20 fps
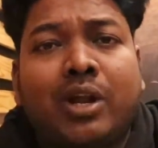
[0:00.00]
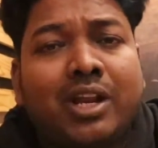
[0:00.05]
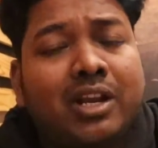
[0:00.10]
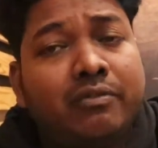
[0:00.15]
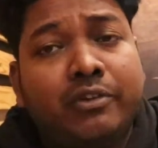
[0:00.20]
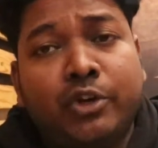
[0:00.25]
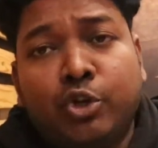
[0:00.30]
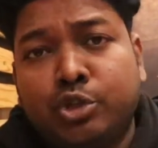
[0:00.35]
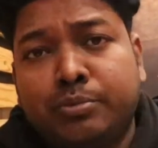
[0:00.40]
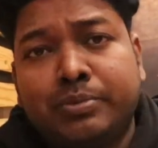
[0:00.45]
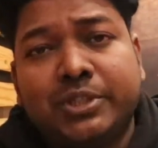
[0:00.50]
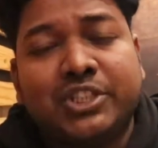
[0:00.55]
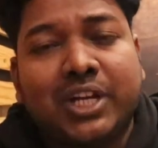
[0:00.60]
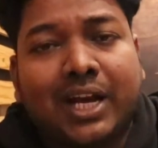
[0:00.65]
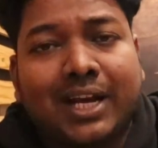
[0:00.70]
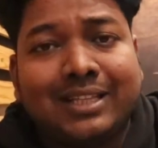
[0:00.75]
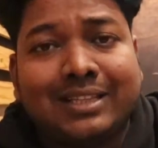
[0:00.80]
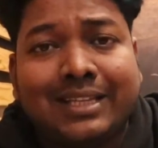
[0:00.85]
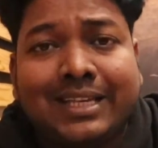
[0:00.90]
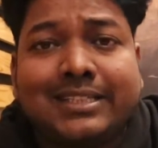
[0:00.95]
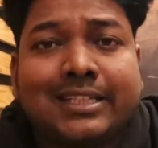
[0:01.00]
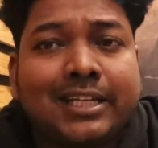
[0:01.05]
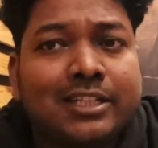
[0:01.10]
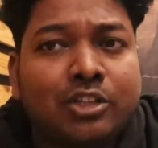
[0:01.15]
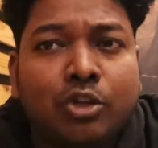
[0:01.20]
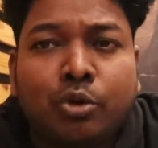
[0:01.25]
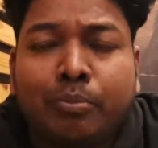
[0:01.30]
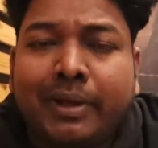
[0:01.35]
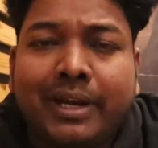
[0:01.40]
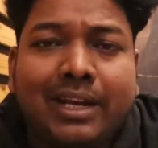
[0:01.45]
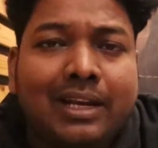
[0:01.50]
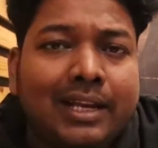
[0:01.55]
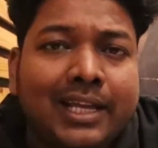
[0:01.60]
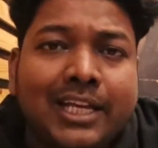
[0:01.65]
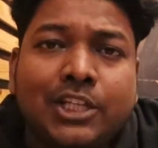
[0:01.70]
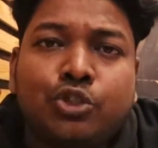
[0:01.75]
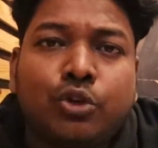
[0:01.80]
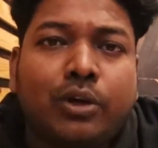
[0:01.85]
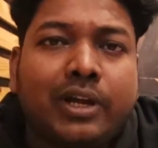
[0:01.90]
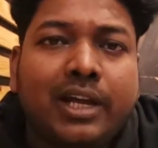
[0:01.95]
पुराना वीडियोस भी जाके देख सकते हो मैंने
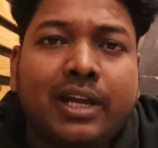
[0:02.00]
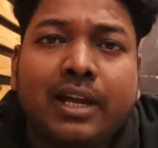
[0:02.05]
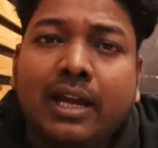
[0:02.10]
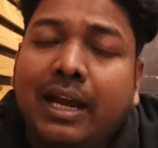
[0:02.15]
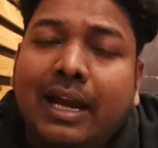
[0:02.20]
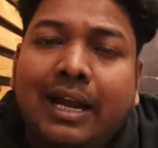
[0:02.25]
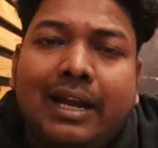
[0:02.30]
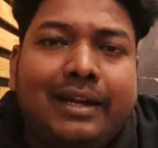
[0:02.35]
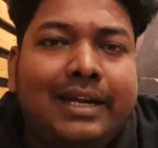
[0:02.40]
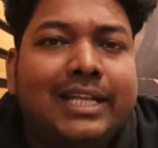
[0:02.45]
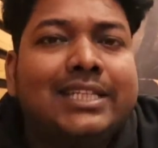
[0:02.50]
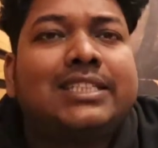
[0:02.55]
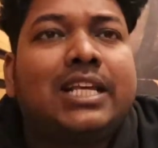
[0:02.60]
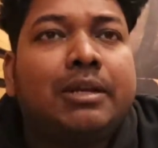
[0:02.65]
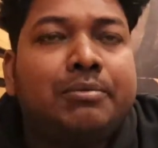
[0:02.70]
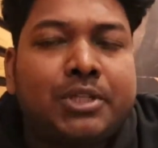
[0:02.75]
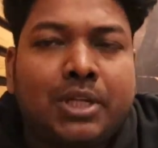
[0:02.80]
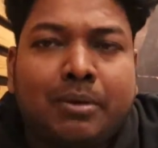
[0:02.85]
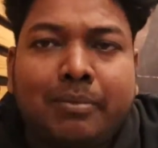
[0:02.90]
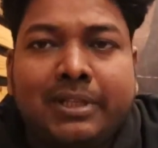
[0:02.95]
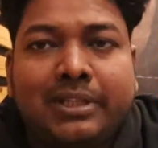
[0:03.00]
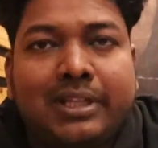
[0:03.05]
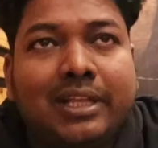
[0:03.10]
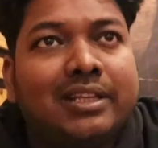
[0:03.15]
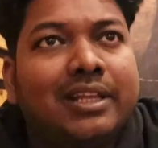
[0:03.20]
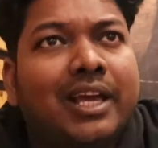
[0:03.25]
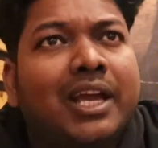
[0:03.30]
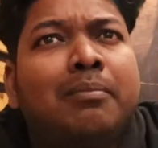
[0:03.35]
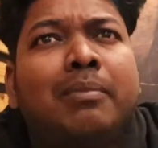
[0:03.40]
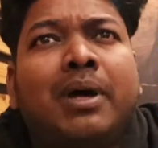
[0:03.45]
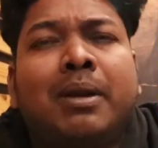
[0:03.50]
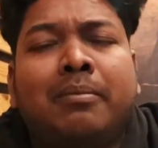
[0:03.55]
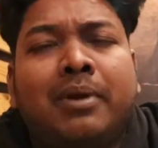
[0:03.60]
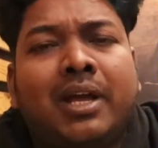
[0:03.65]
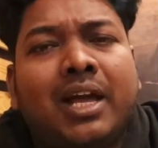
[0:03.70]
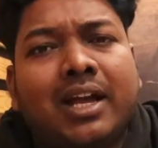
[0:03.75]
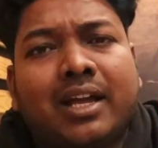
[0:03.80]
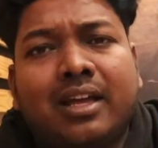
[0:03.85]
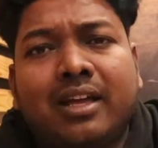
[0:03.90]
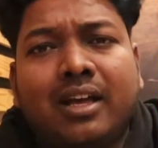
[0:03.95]
लिंक जो है डिस्क्रिप्शन में दे दिया एक बार
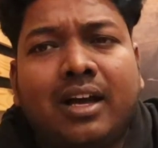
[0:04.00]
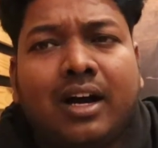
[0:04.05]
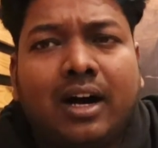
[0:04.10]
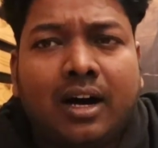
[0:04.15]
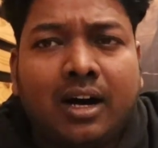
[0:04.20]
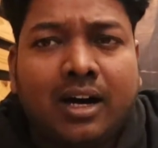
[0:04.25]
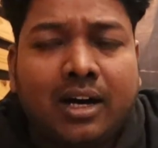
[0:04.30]
मैं आके